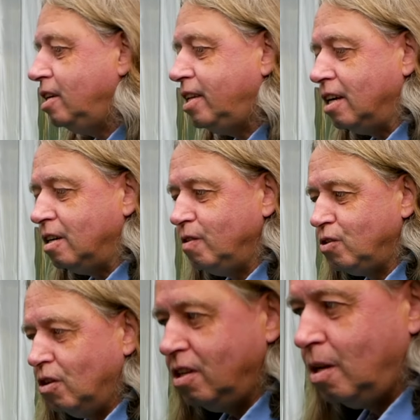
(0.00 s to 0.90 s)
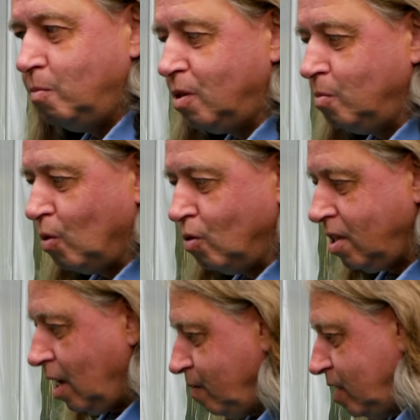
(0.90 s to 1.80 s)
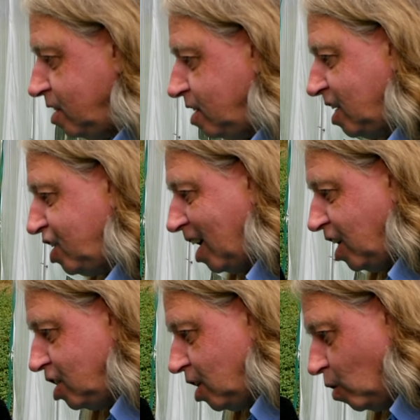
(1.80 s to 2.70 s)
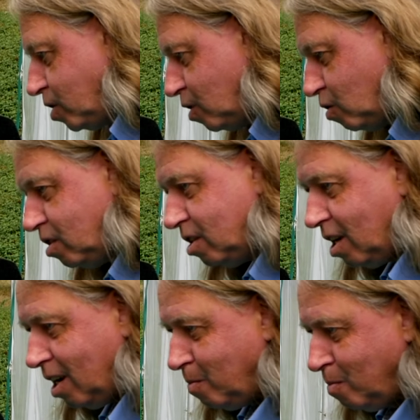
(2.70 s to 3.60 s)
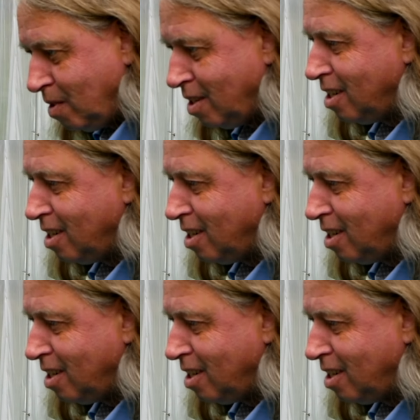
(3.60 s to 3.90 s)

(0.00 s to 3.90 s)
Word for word: Ich denke, wir sollten dann mit dem Rundgang, wenn Sie sich technisch ausgerüstet haben,